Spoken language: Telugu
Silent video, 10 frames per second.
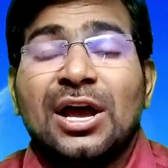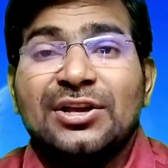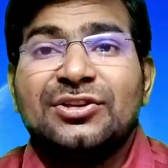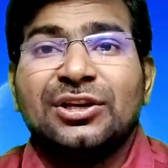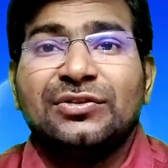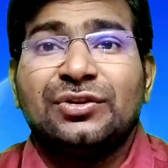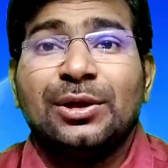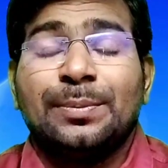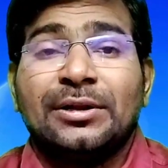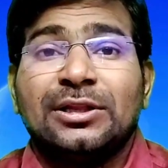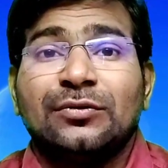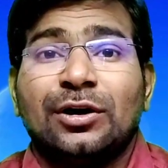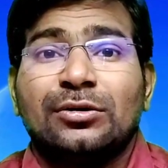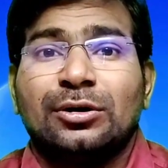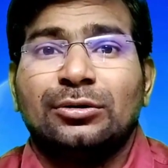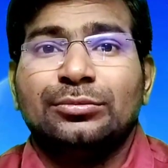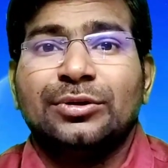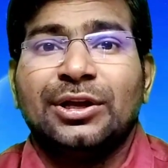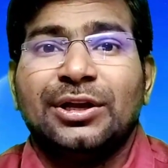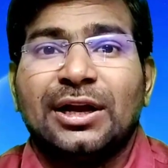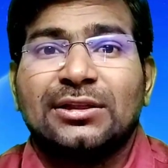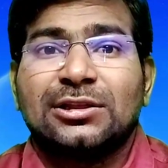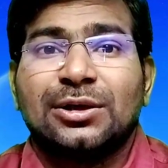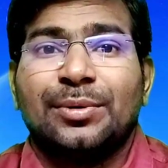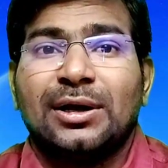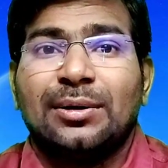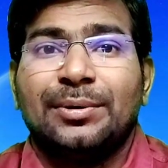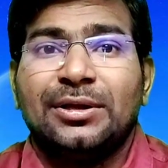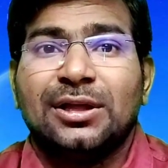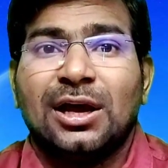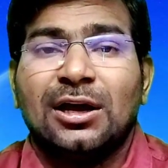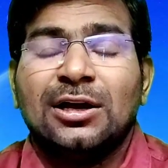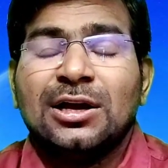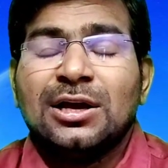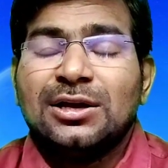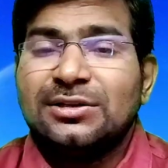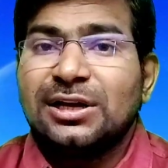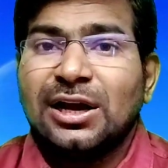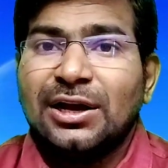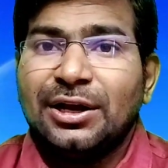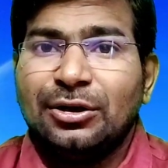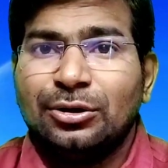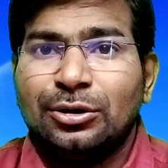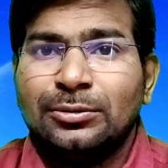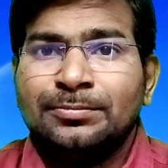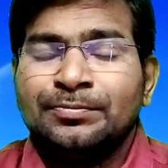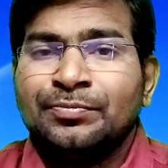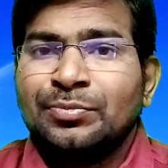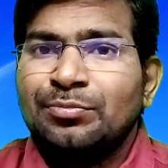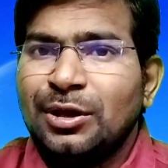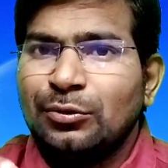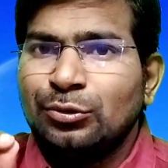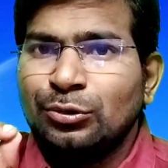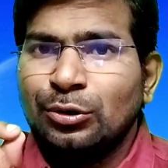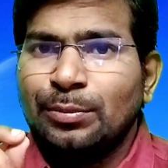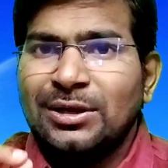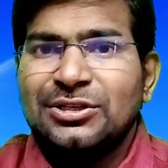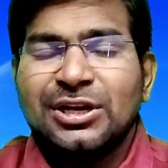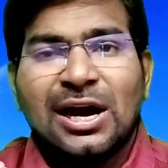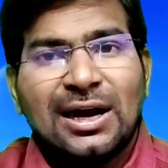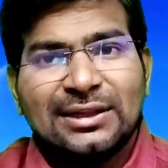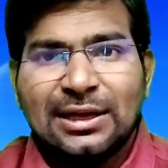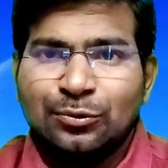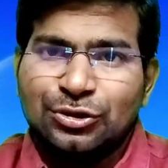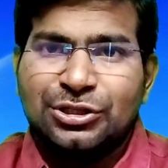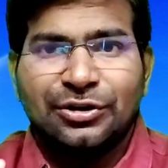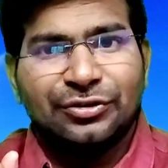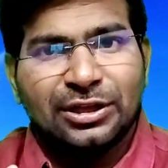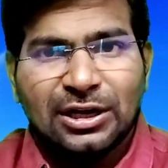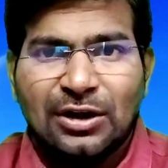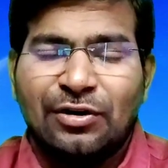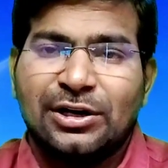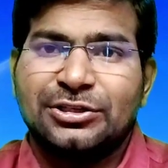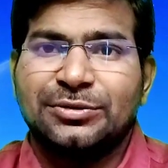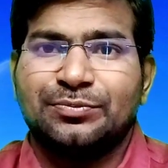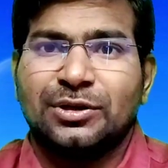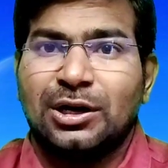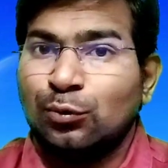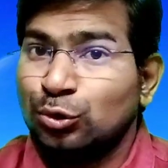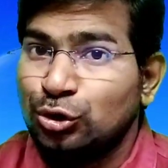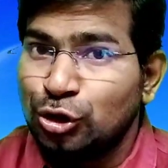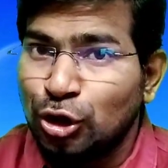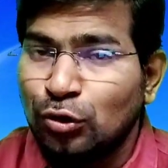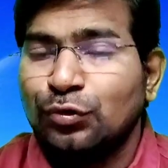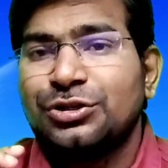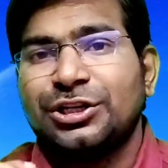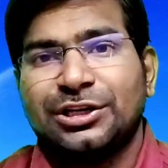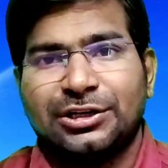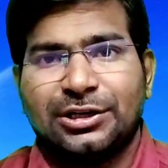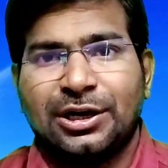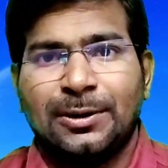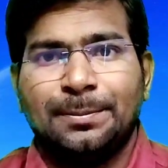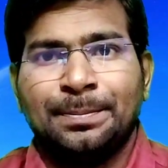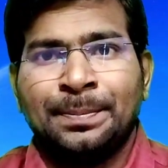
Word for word: దయచేసి ప్రతి ఒక్కరూ ఈ రత్నమన్న మీద నిజంగా నేను మీకు మంచి ఆదాయం వచ్చే విధంగా ఒకటి చెప్తున్నా ఉద్యోగం వచ్చేటట్టుగా